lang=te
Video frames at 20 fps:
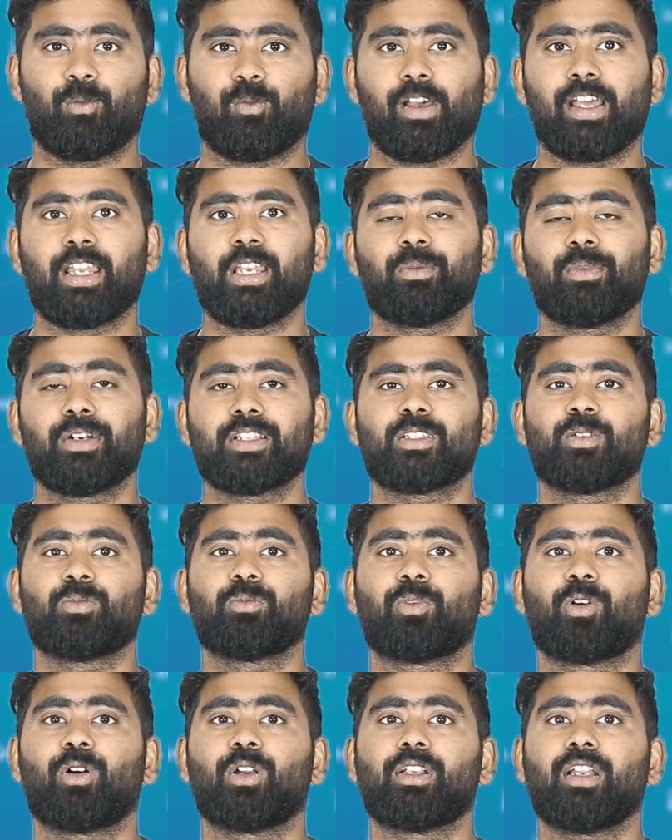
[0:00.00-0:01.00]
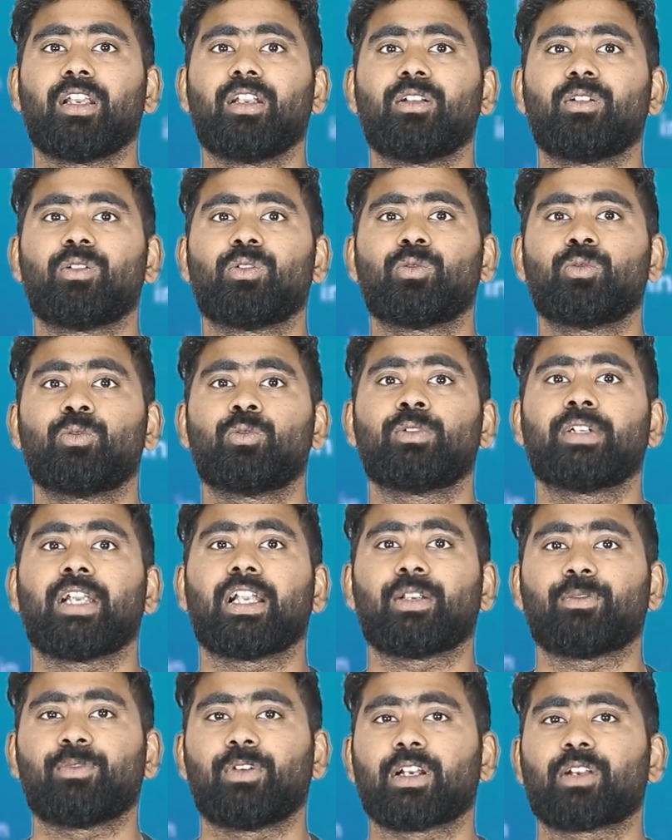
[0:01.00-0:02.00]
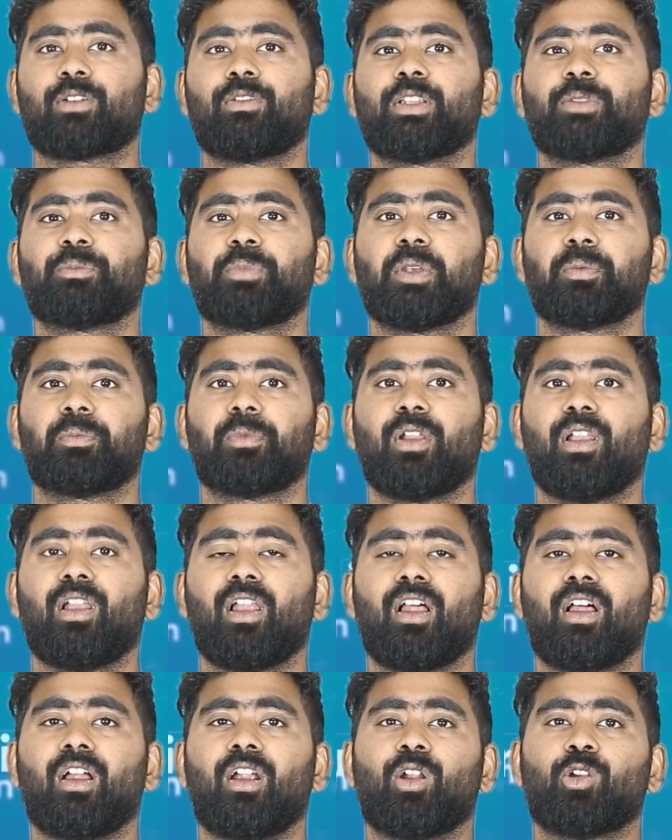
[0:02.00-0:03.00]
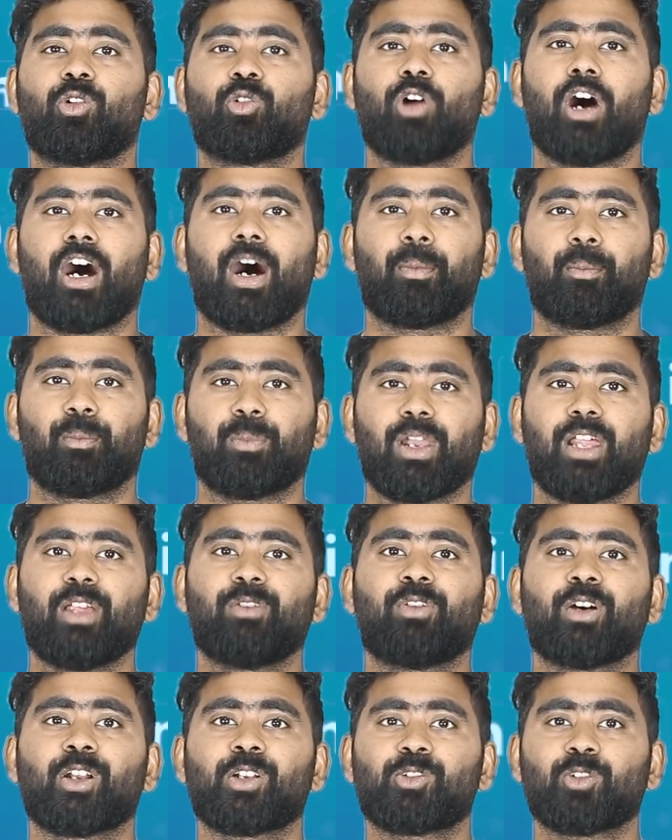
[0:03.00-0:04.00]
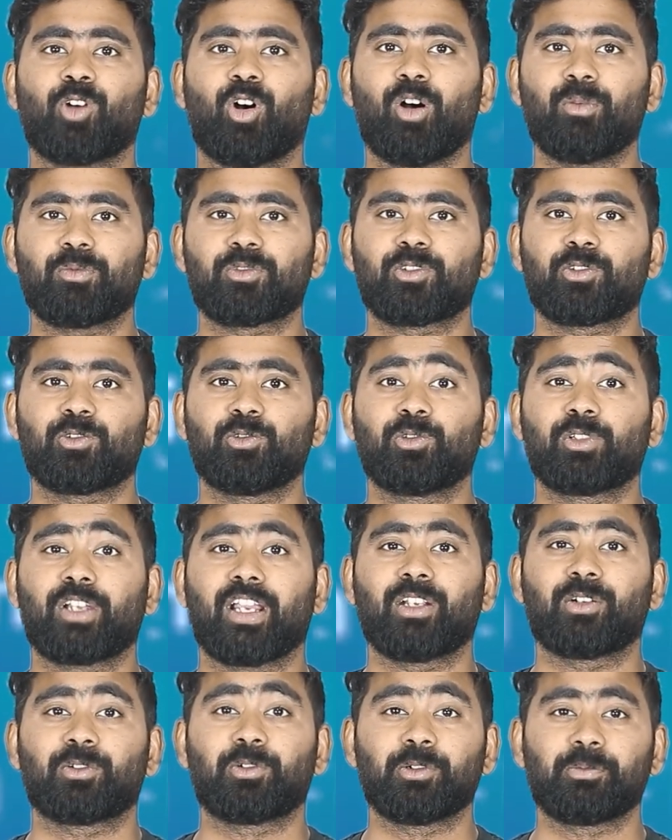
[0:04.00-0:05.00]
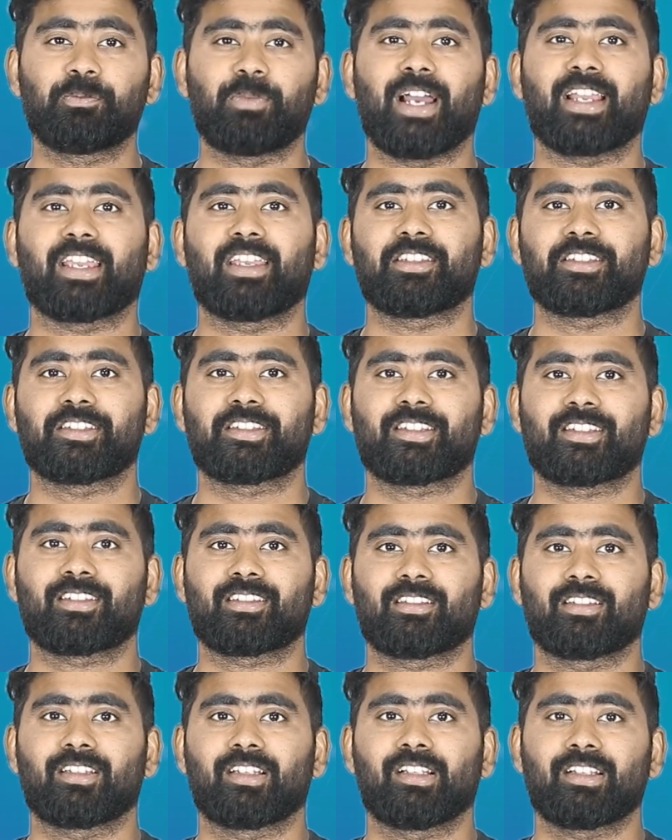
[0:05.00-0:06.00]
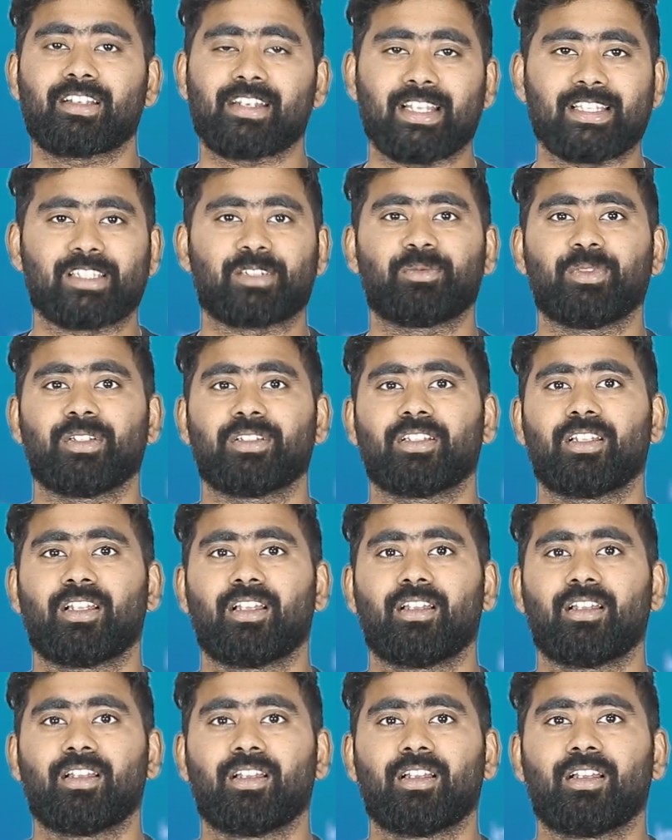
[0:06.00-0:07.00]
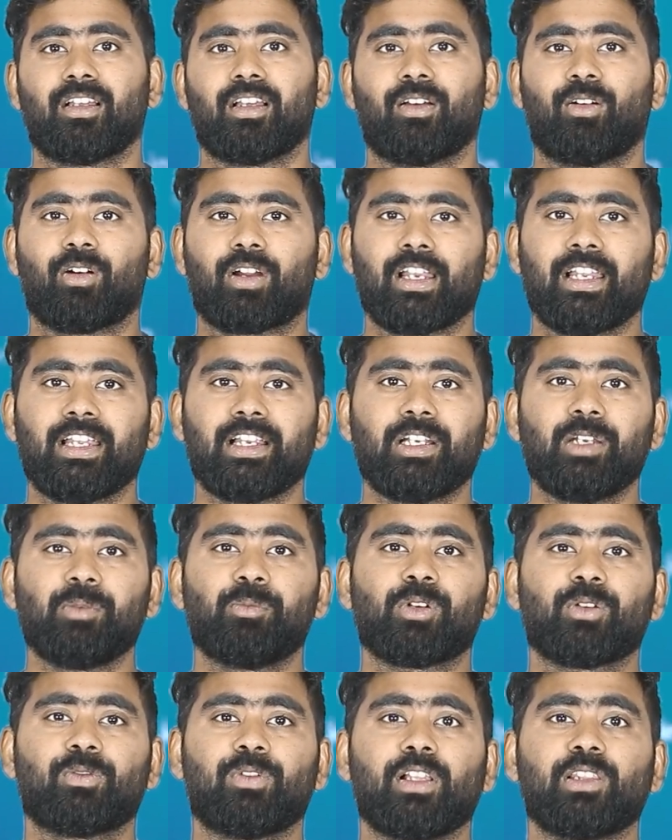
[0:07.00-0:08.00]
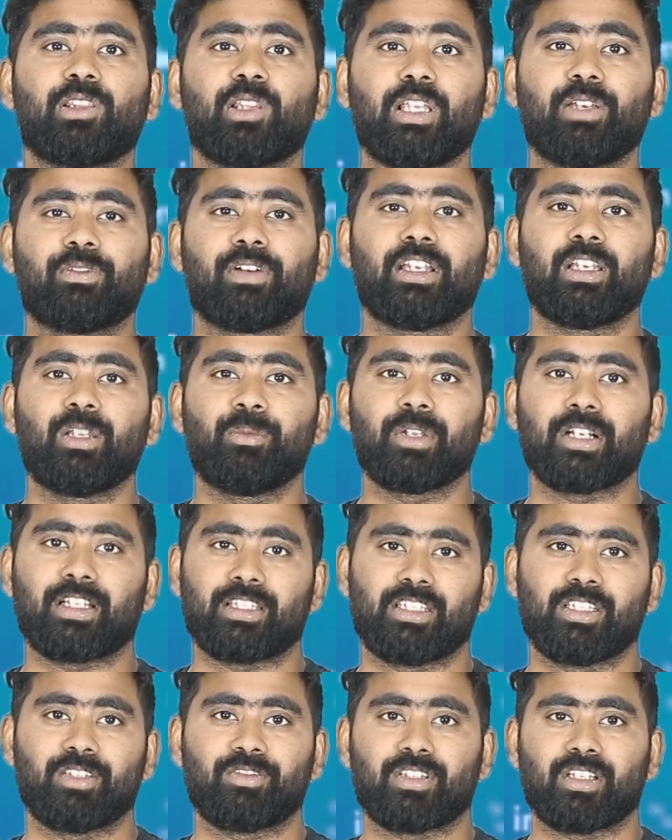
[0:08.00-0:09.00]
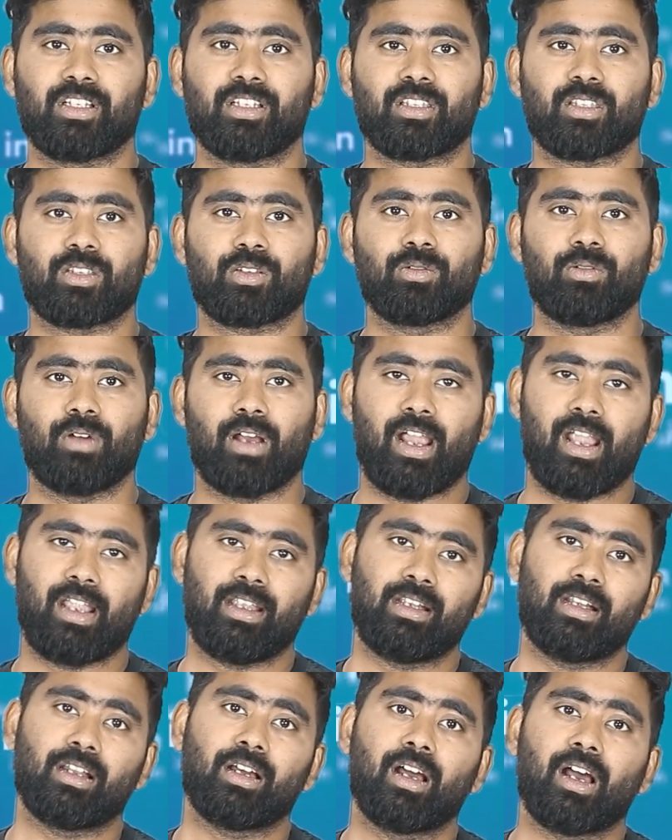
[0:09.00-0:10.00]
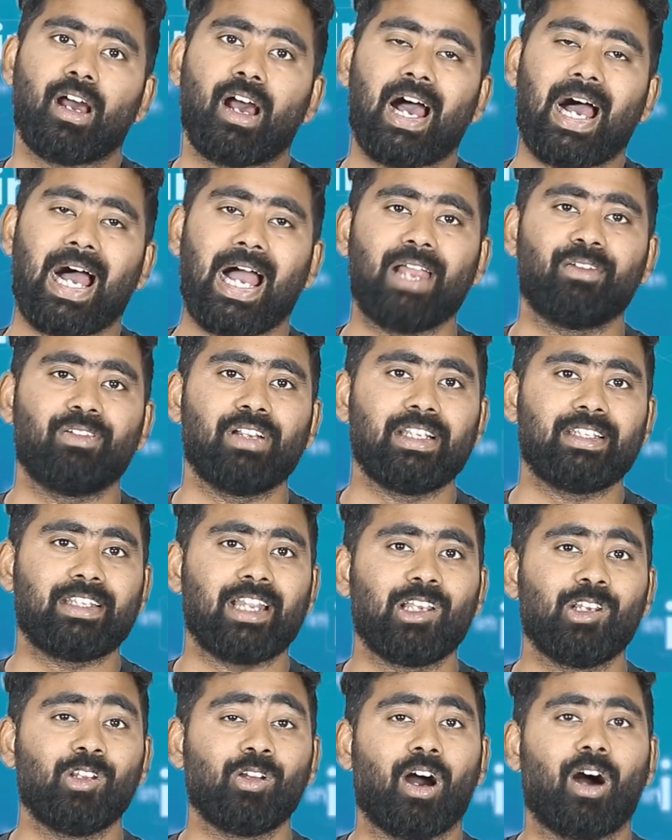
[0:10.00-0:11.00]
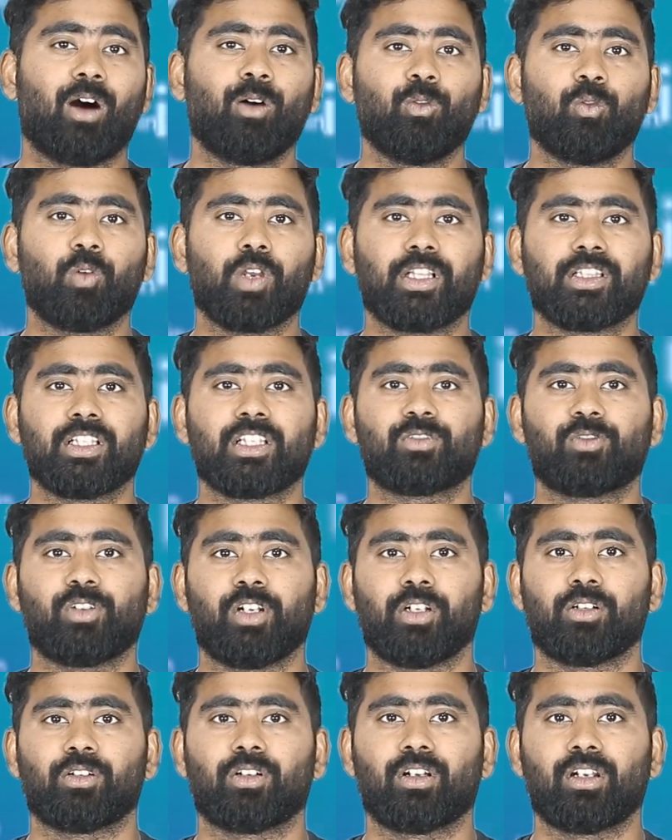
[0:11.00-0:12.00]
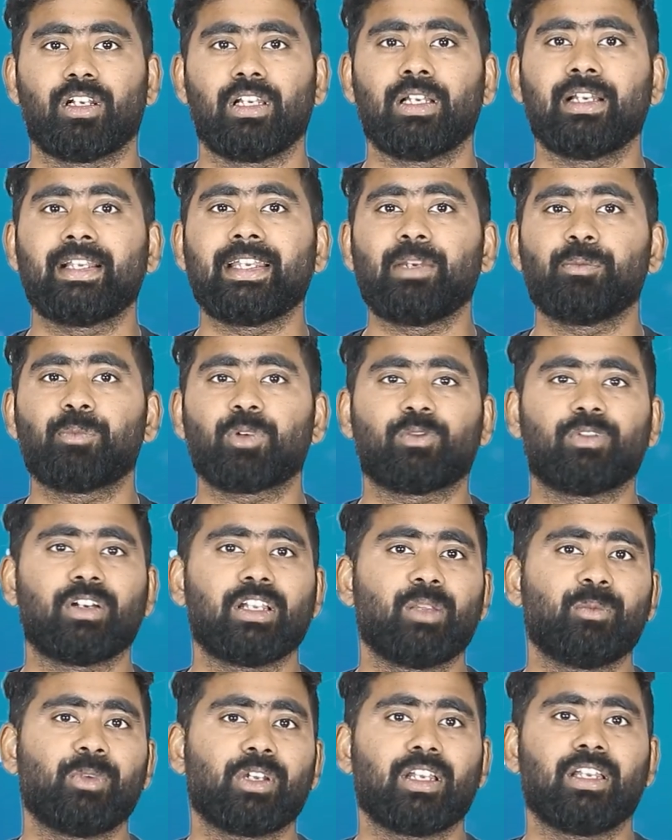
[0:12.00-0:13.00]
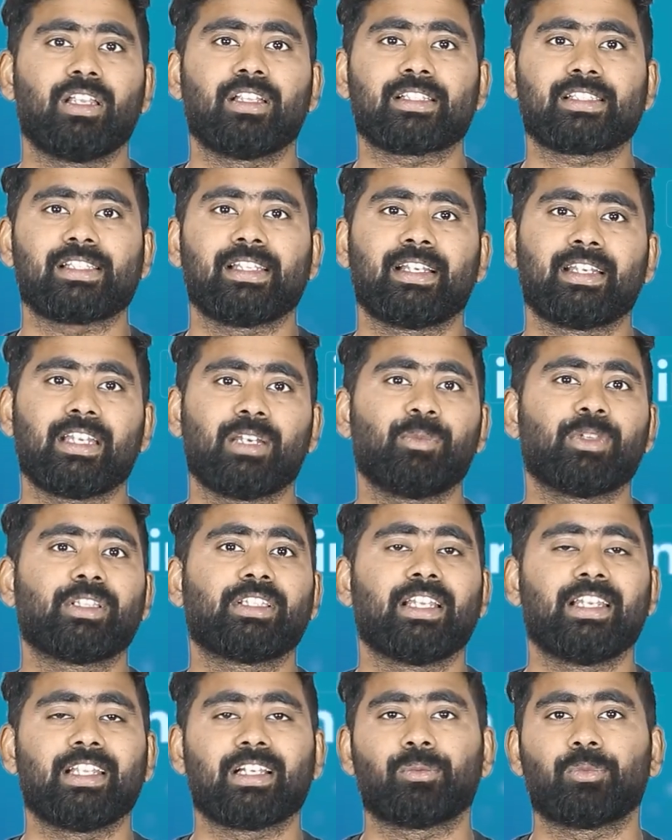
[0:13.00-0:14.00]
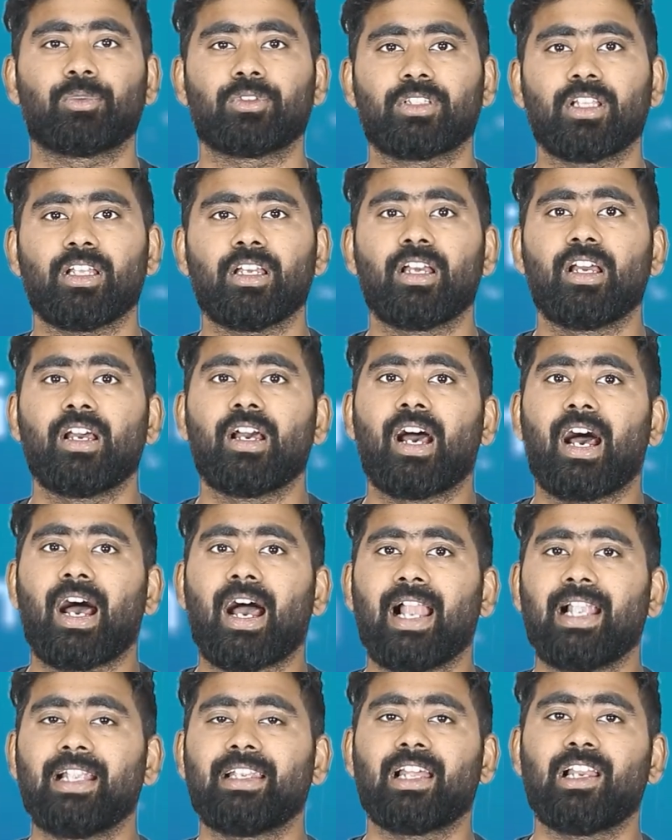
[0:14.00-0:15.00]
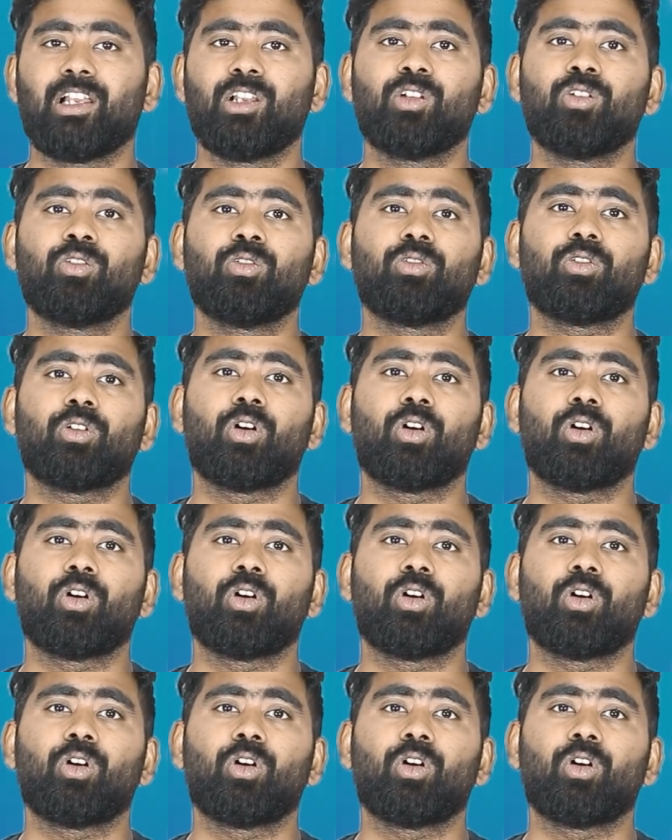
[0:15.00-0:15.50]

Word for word: వెరీ మచ్ ఇంపార్టెంట్ టు నెట్వర్క్ విత్ పీపుల్ టు అప్లై ఫర్ జాబ్స్ టు గెట్ గుడ్ ప్యాకేజెస్ ట్రస్ట్ మీ ఒక లింక్డ్ ఇన్ ప్రొఫైల్తో ఇవన్నీ మీరు అచీవ్ చేయొచ్చు అండ్ ఐ విల్ టెల్ యూ హౌ ఇన్ దిస్ వీడియో లింక్డ్ ఇన్ ప్రొఫైలే మీకు లేదు అసలు లింక్డ్ ఇన్ మీకు తెలియకపోతే ఐ విల్ టెల్ యూ